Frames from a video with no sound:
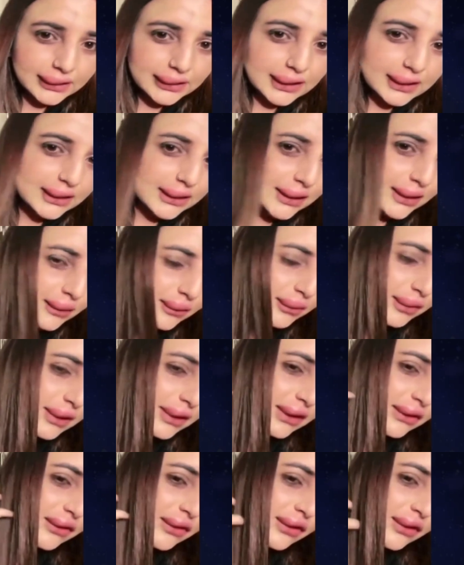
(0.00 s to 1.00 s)
जैसे ही
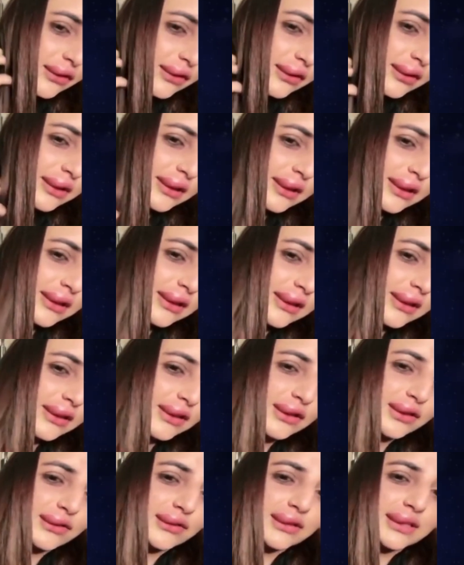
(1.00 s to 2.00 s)
मुझे कोई और
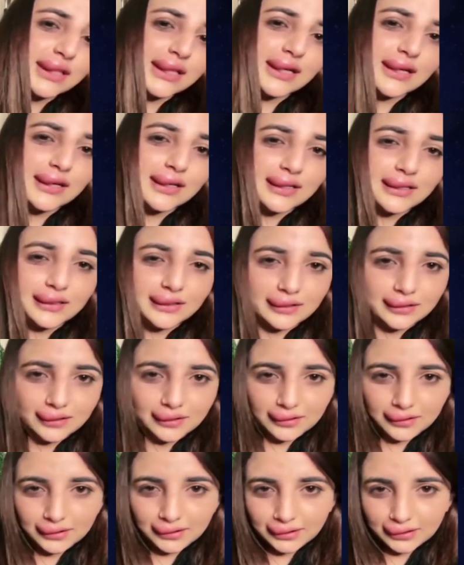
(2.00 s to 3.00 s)
सूरत हाल
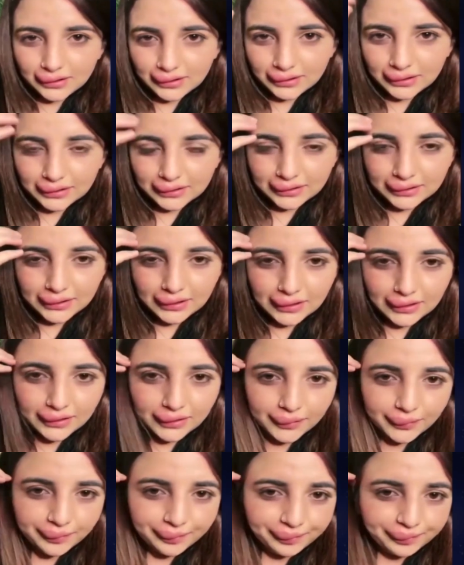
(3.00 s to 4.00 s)
नज़र
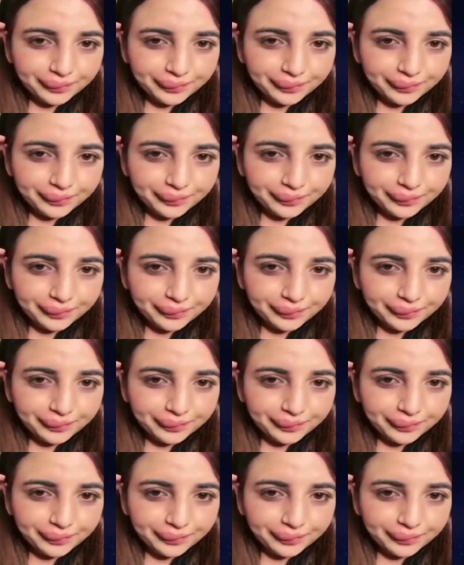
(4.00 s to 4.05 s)
आई